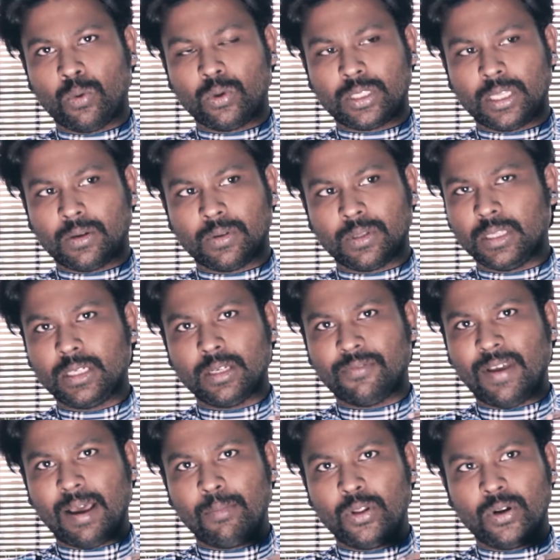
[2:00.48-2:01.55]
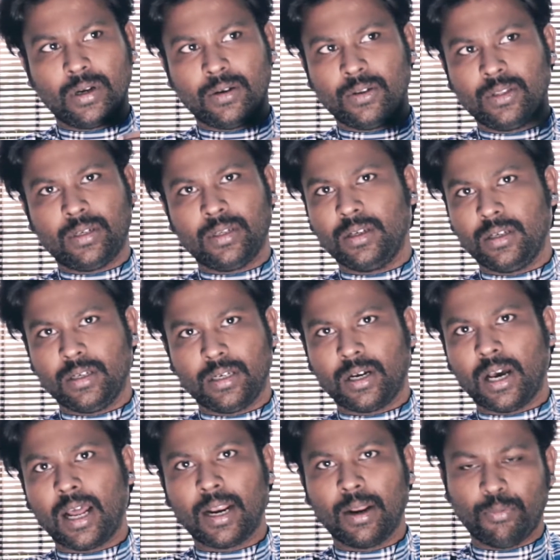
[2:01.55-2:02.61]
ஒருத்தர் வந்துட்டு ஃபேமிலியோட வந்துட்டு
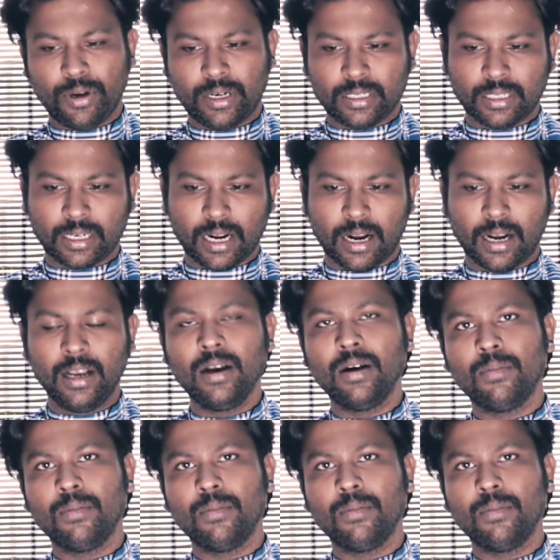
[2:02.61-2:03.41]
காரில் போயிட்டு இருந்திருக்காங்க